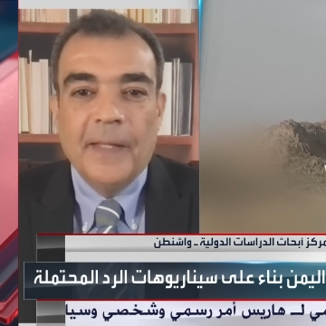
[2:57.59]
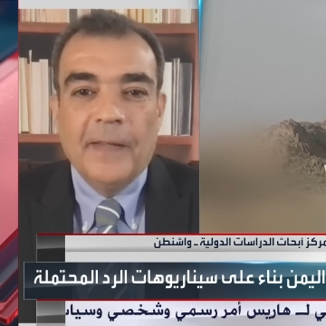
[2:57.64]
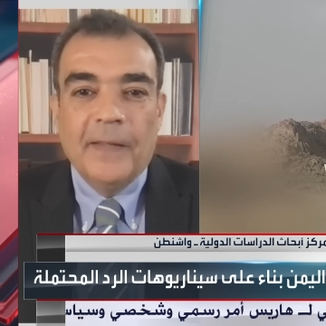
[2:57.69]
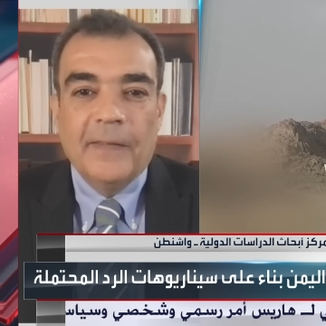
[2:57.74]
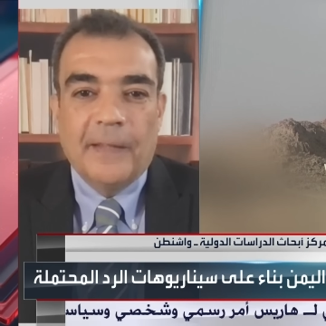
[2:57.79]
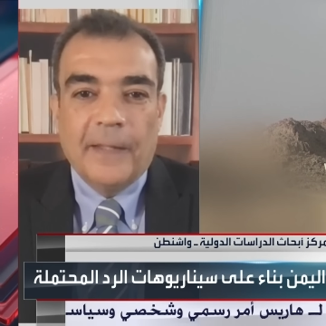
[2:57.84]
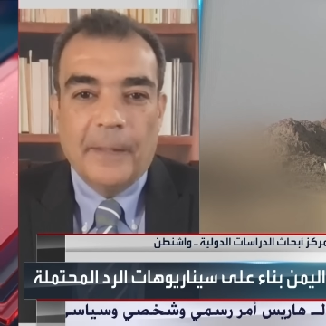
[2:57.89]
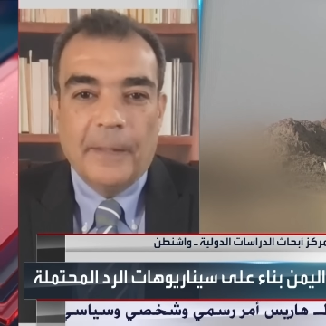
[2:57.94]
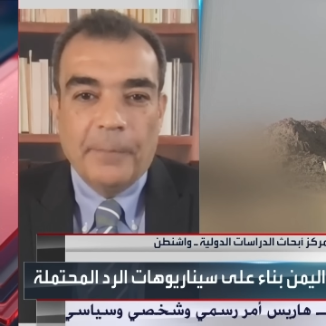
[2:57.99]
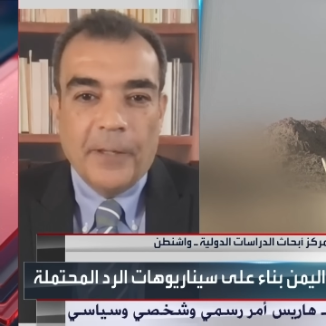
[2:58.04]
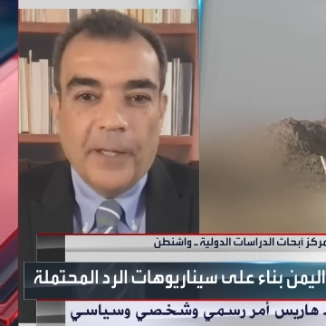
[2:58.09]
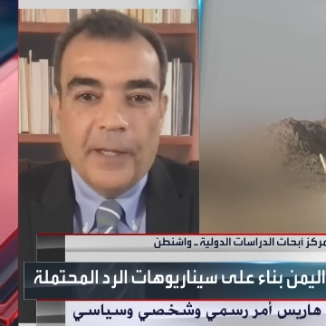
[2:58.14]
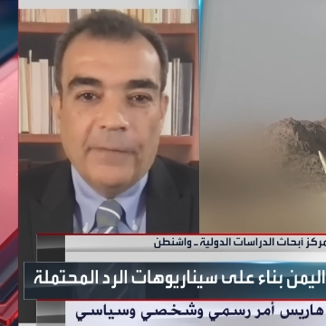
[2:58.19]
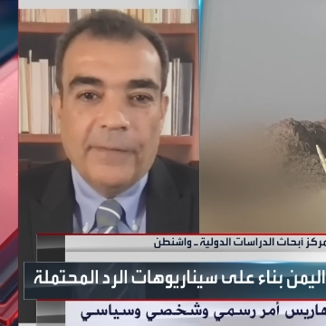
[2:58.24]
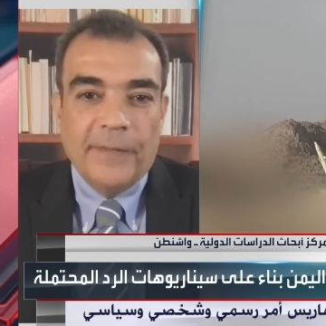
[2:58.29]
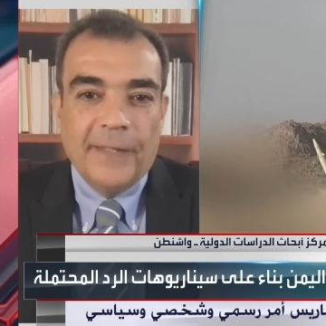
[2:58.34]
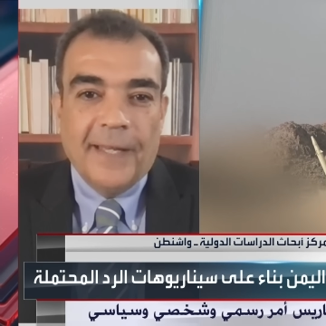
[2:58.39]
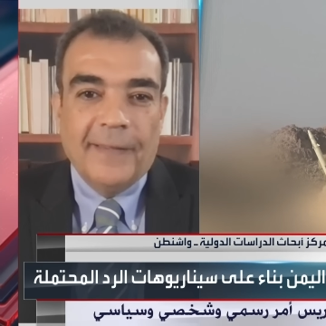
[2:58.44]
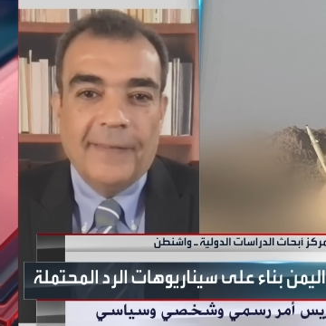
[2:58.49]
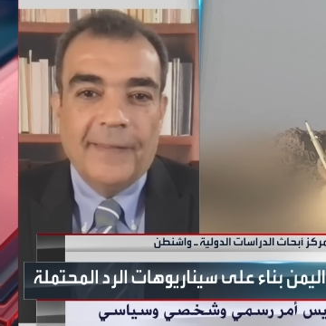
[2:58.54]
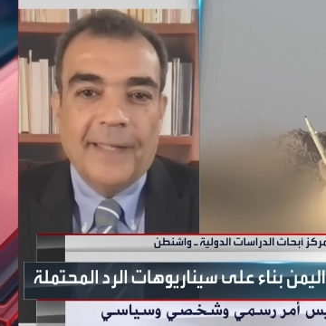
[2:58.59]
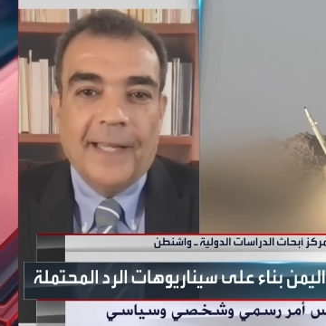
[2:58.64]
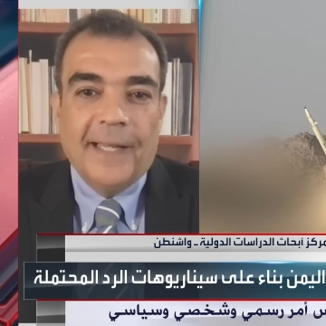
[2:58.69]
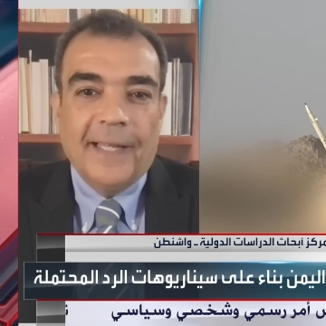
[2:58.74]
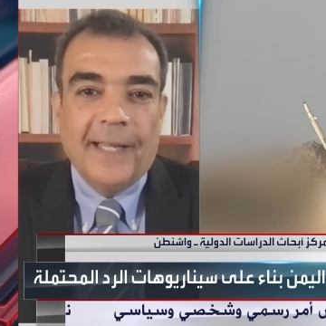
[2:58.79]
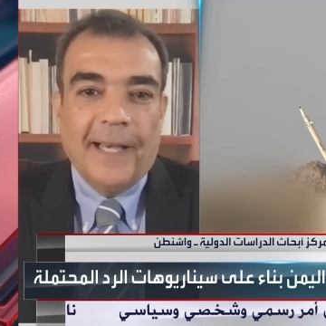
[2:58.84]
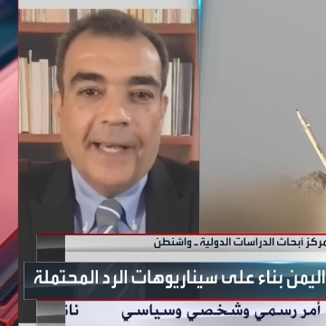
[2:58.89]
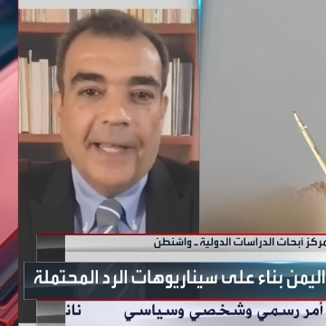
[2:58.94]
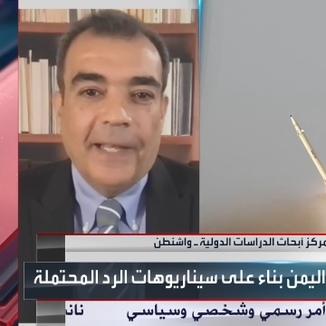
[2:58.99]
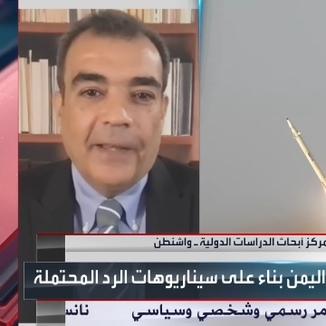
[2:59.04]
سنبقى في هذه
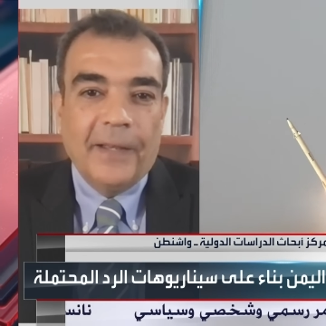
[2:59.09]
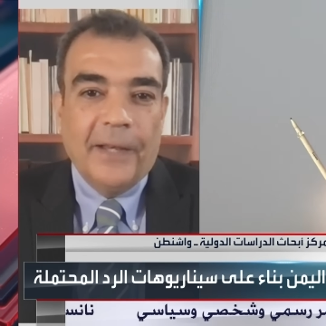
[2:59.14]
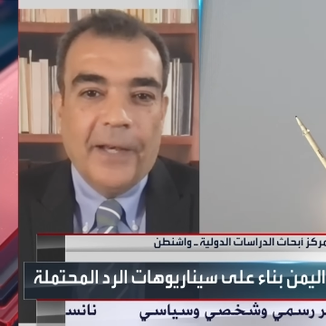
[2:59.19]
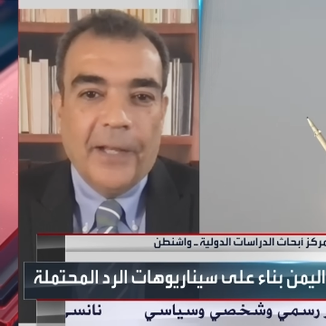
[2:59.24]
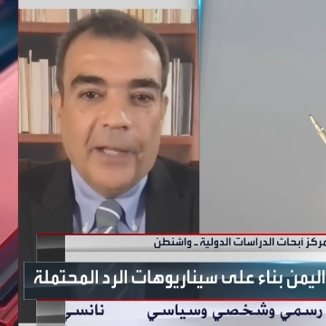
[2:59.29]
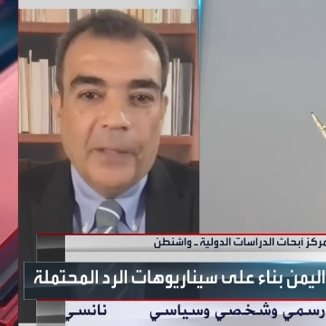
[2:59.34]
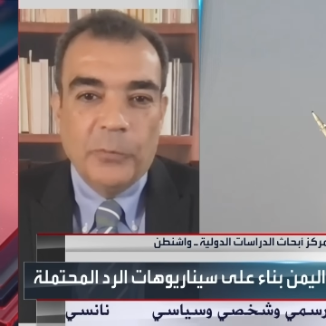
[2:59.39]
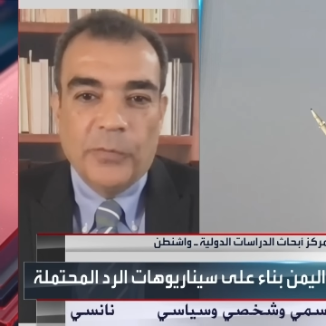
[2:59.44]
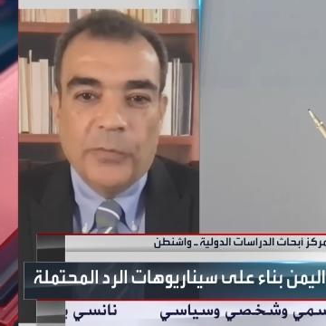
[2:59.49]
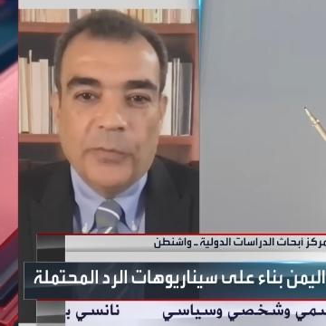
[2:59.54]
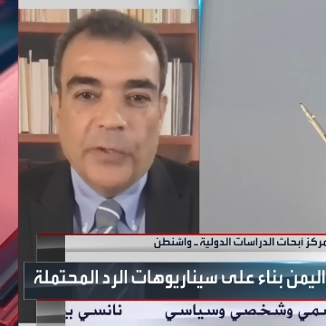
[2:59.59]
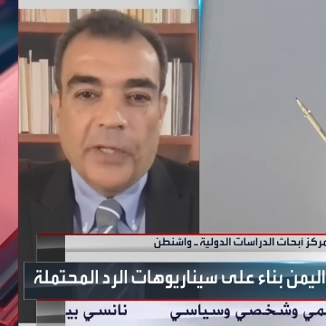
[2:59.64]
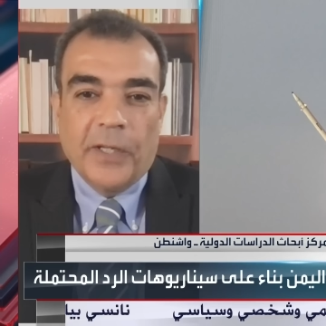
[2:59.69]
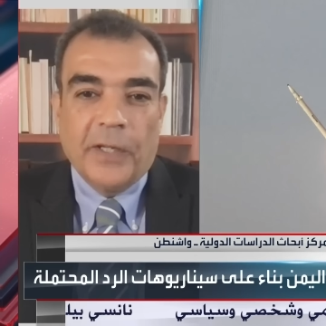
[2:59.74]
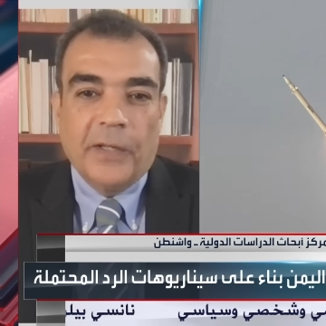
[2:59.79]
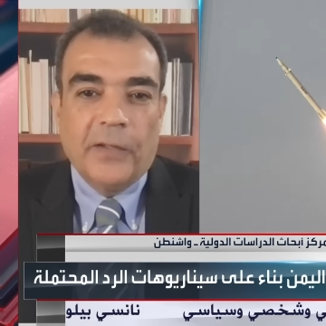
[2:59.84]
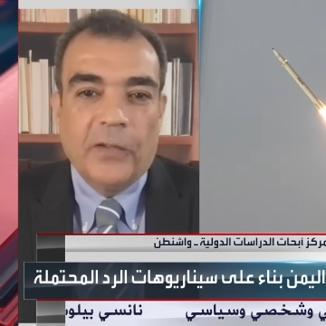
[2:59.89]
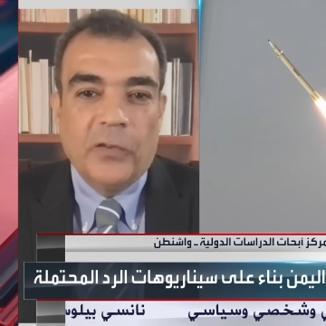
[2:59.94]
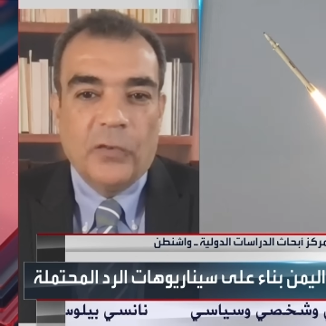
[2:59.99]
الحلقه المفرغه